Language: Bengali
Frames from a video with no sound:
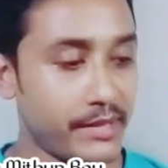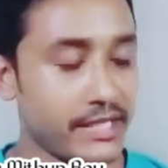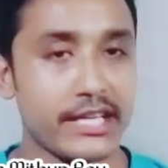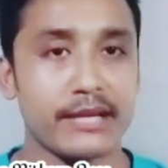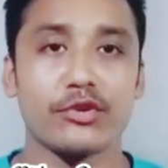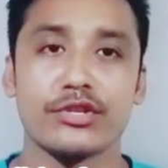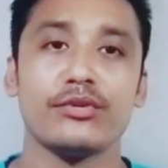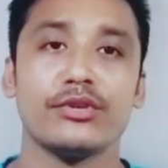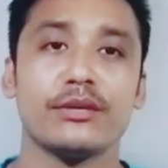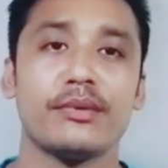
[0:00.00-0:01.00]
মেঝে
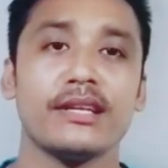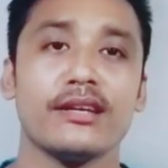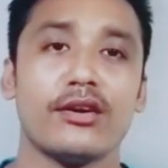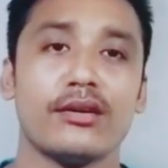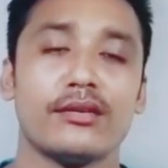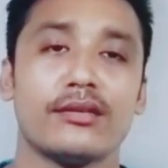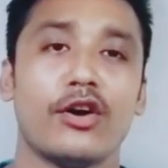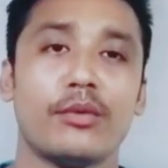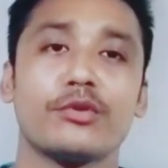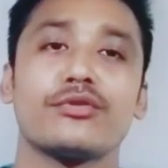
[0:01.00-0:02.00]
বসেও হতে পারে
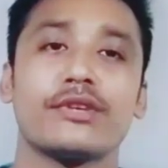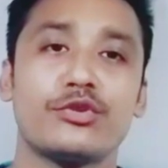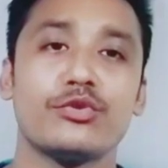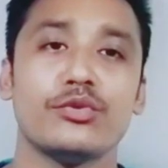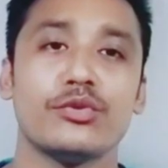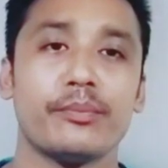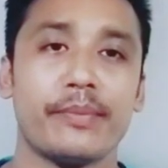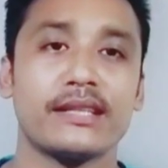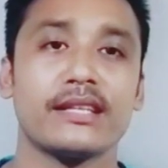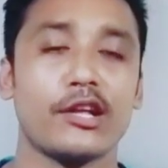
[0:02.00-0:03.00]
অবশ্য কিছু
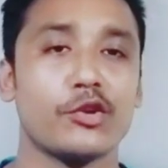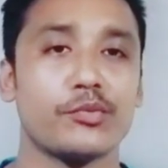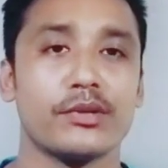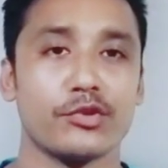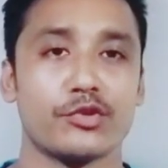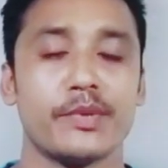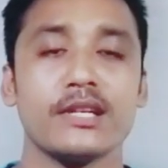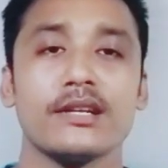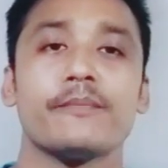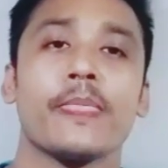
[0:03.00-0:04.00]
পেতে তার উপরে বসবেন